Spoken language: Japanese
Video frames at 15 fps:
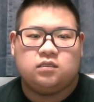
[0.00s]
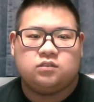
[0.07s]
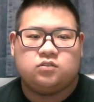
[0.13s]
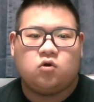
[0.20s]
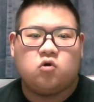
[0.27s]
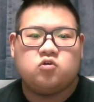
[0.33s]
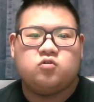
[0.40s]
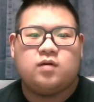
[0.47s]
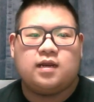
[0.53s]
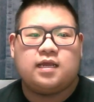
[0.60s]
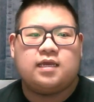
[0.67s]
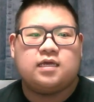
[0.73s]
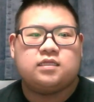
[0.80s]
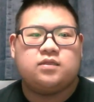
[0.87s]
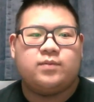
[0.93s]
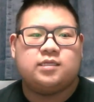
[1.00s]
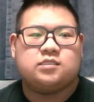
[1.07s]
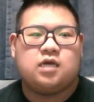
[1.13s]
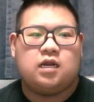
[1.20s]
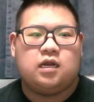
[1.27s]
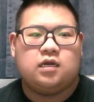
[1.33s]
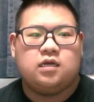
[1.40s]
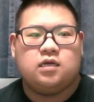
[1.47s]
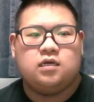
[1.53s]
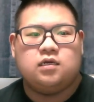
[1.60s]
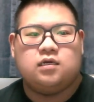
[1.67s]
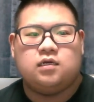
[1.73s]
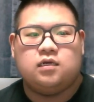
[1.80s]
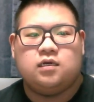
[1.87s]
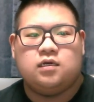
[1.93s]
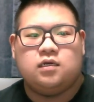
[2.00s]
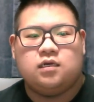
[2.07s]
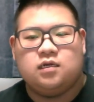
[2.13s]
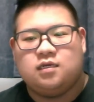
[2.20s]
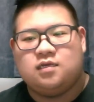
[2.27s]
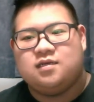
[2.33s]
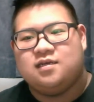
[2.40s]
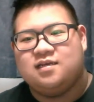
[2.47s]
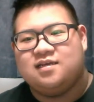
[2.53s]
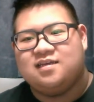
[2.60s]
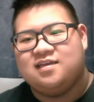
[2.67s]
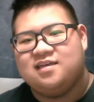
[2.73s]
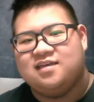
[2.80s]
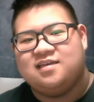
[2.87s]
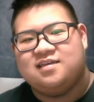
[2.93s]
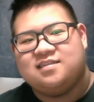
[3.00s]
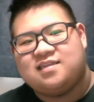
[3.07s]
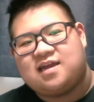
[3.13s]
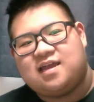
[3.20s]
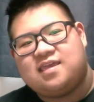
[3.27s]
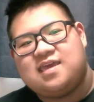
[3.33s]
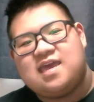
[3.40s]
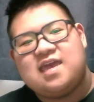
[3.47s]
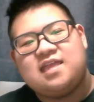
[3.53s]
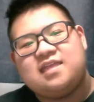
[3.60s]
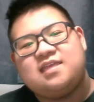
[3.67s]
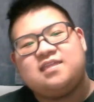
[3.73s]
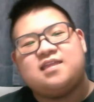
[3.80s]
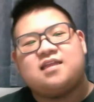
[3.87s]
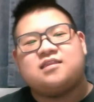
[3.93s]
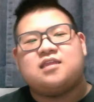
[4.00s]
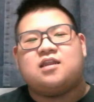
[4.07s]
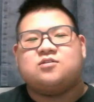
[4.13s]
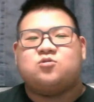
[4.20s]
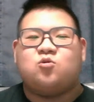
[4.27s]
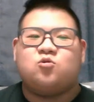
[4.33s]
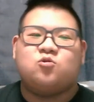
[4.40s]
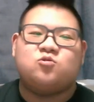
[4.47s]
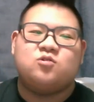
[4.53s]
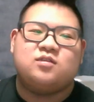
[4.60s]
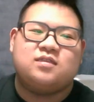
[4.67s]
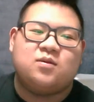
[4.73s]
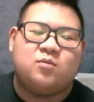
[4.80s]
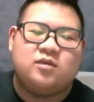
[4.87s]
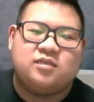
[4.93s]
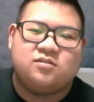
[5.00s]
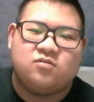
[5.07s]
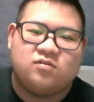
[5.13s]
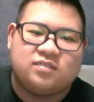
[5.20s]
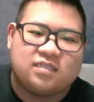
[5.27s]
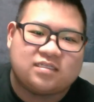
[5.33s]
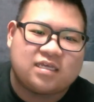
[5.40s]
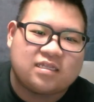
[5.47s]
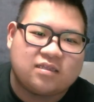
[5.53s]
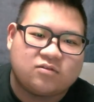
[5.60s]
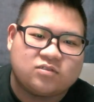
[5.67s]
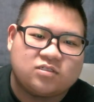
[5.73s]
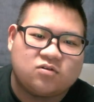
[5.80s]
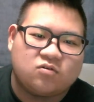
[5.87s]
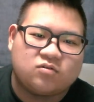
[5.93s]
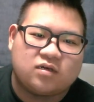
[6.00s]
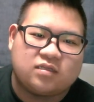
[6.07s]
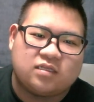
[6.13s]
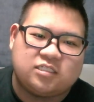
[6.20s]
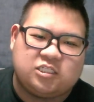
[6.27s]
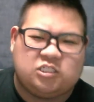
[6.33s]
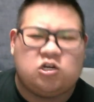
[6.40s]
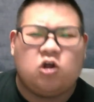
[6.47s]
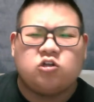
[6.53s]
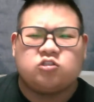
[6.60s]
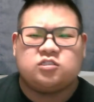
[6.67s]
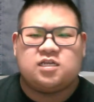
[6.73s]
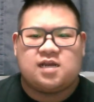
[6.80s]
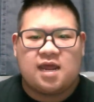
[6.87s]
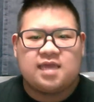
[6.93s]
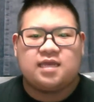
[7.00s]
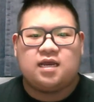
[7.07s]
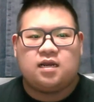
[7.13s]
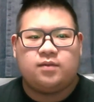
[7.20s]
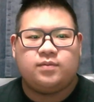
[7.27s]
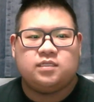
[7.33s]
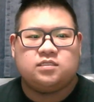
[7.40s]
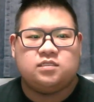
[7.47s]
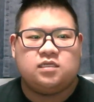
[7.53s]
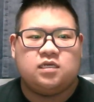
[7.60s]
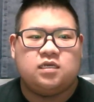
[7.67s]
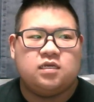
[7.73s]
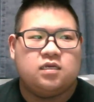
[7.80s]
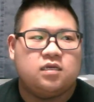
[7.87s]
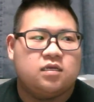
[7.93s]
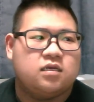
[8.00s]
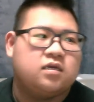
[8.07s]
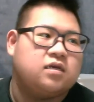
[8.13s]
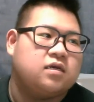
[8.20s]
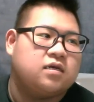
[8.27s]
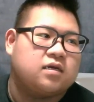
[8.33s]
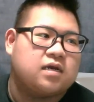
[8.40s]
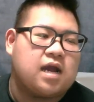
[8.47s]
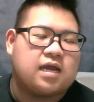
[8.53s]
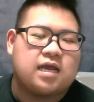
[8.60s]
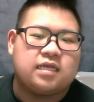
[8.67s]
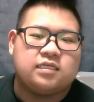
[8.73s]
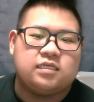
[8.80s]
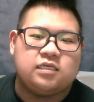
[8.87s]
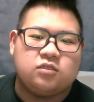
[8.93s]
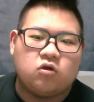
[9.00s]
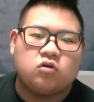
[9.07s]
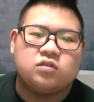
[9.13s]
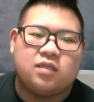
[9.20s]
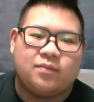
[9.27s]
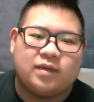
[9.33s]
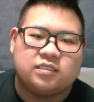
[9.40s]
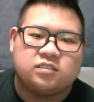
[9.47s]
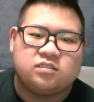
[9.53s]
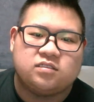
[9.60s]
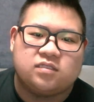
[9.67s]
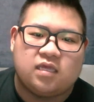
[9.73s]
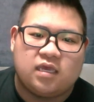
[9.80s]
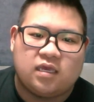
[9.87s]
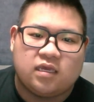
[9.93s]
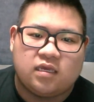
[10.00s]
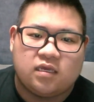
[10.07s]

そういう笑いやってますから。うん。なんか芸人だったらそういうこと言ってもいいのにさ、ただの素人がで素人じゃないから別に。果敢に挑んでますんで。